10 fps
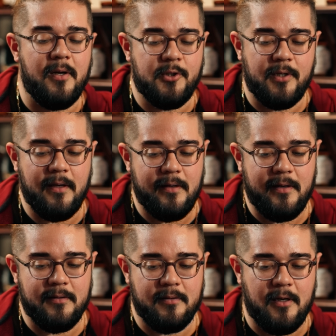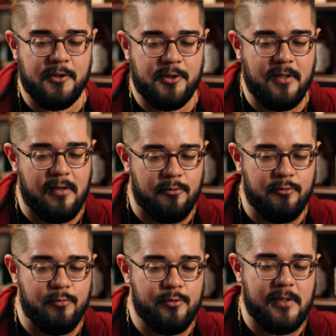başka yerlerden aşina
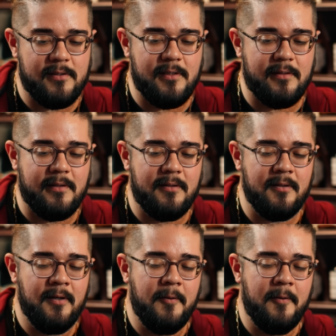olduğumuz lezzetleri